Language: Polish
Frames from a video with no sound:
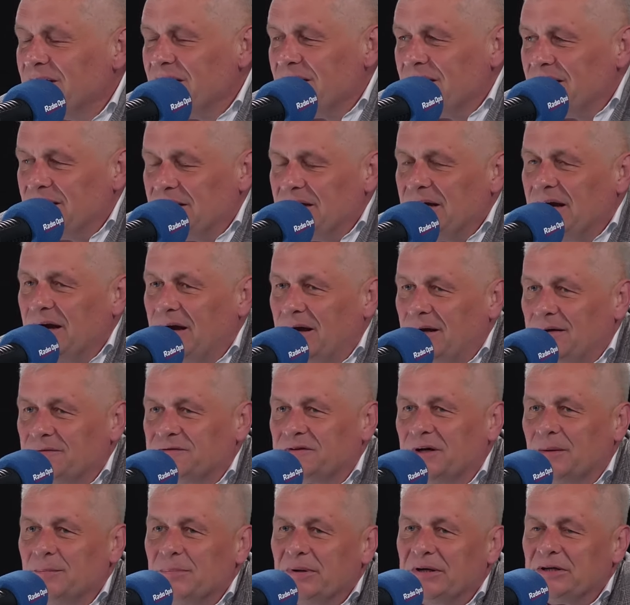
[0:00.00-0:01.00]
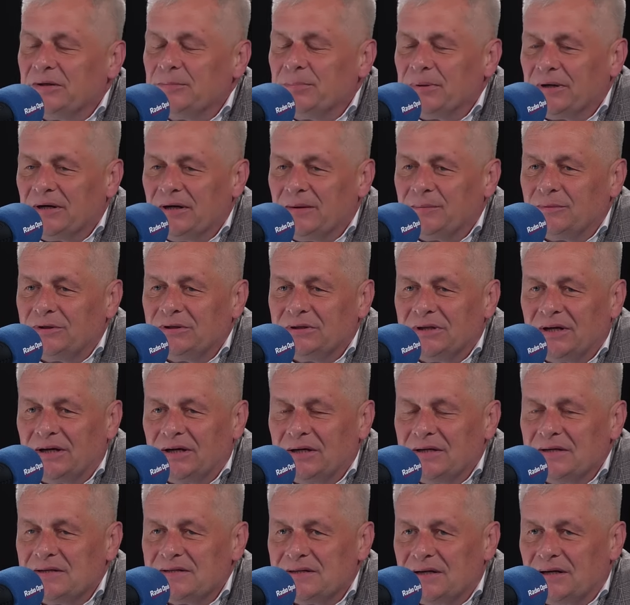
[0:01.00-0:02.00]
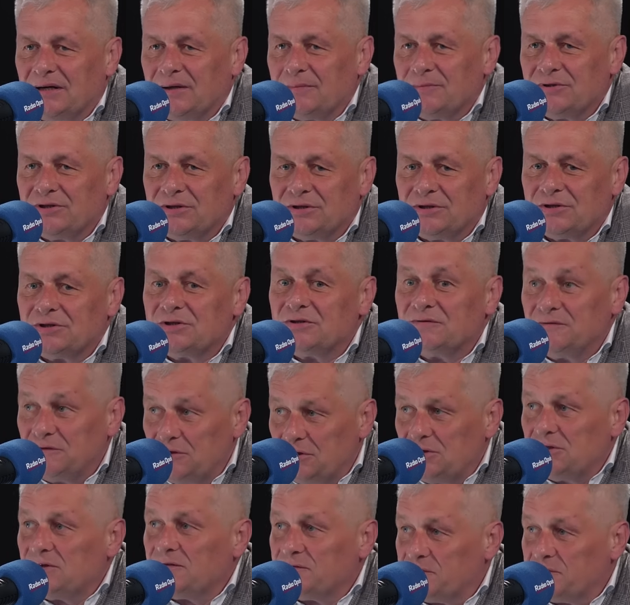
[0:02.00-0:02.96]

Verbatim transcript: Ja w kampanii parlamentarnej starałem się rzeczywiście w